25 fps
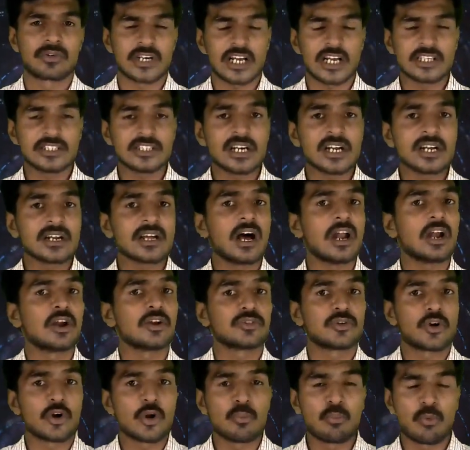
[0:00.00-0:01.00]
ஷாஜகான்
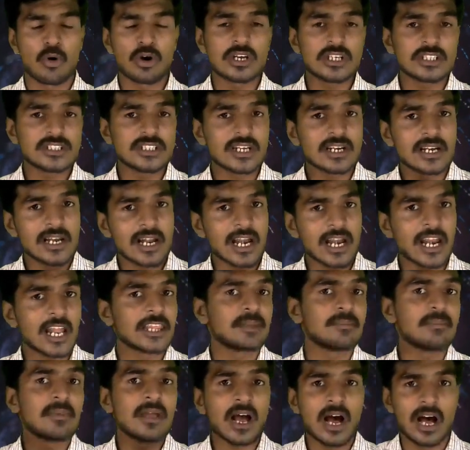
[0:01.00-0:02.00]
காலத்தோட பொக்கிஷங்கள்
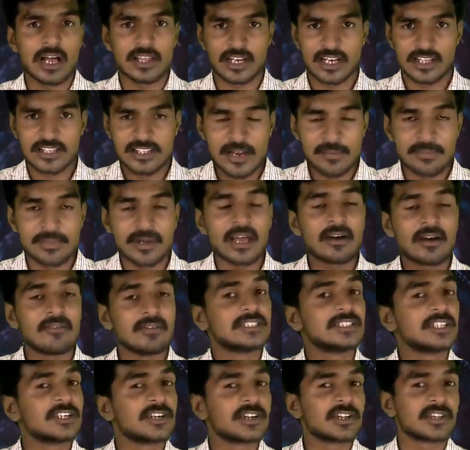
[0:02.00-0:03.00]
எல்லாத்தையுமே அதுல சேஃப்டியா
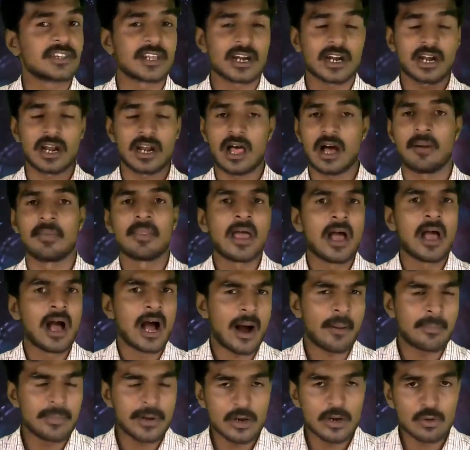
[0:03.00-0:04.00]
வச்சுட்டு இருந்திருக்கலாம்
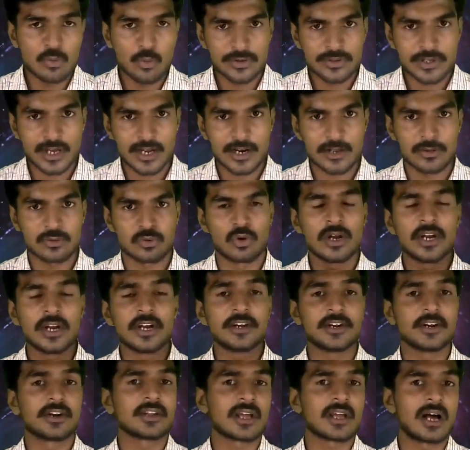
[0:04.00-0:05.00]
அப்படின்னு ஒரு சார
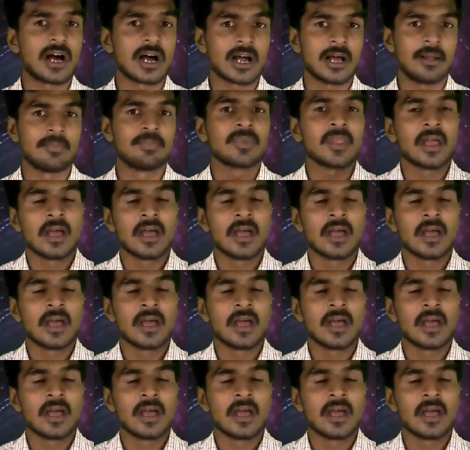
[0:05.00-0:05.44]
சொல்லிட்டு இருக்காங்க